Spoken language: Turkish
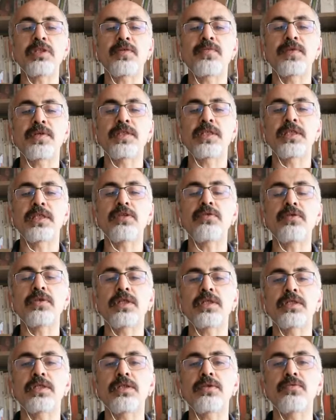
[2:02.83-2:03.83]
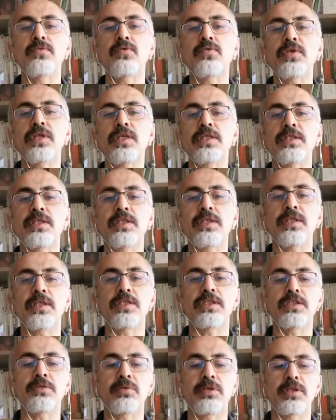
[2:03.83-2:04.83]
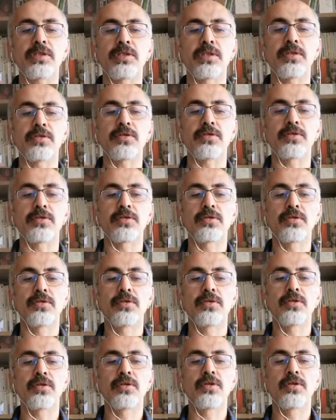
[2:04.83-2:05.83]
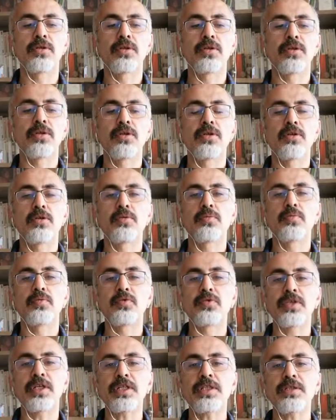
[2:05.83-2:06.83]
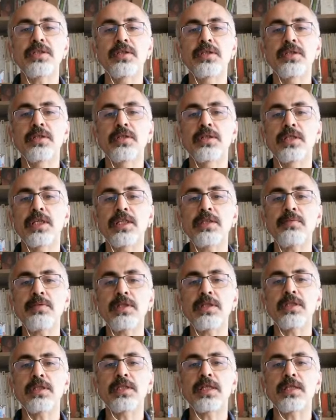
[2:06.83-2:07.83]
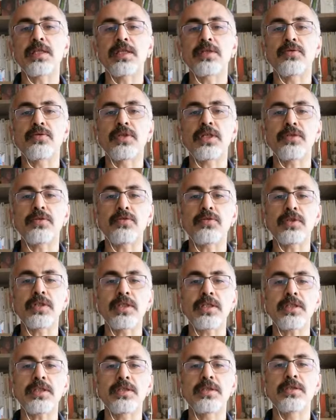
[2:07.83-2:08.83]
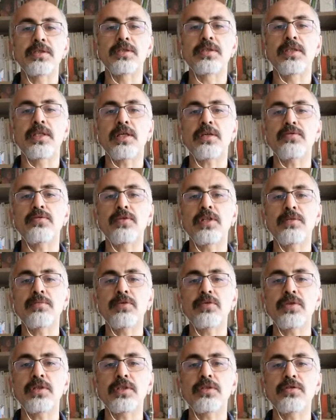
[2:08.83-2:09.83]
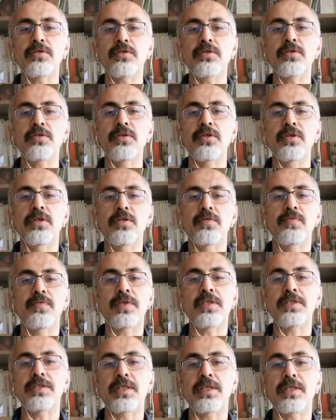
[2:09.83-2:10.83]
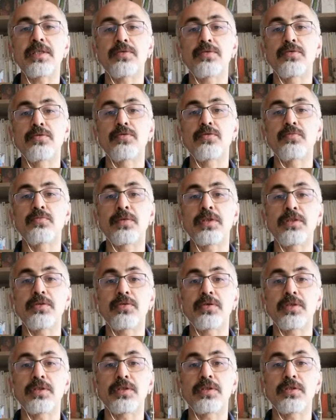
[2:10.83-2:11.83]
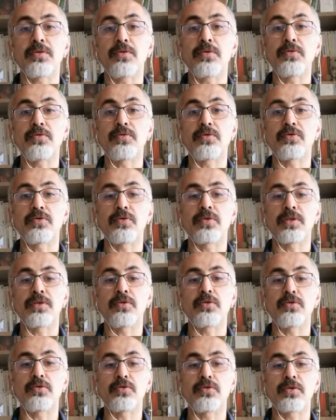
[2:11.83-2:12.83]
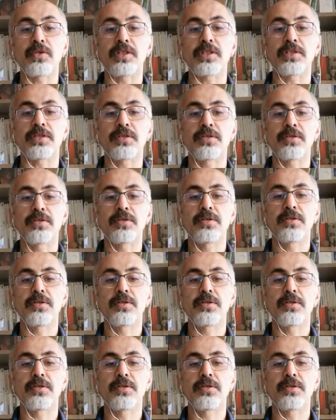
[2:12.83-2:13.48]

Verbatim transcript: binden fazla neonazinin Ukrayna'ya geçtiği belirtiliyor. Bunlar kendi militanlarını oraya götürerek silah kullanmayı öğretiyor ve insanları öldürtmeyi öldürtüyor, öldürüyorlar.